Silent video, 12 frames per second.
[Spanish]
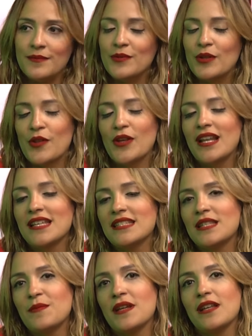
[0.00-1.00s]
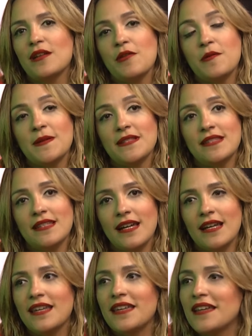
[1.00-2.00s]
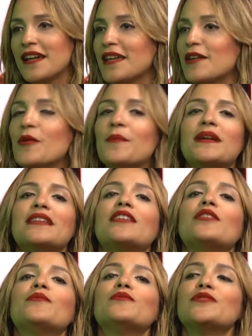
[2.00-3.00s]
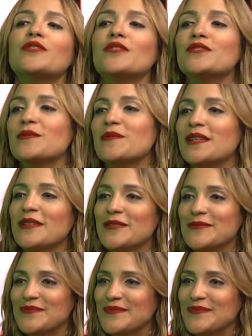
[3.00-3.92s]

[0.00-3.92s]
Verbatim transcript: porque doy clases también en la universidad y ahí compartiendo mucho conocimiento.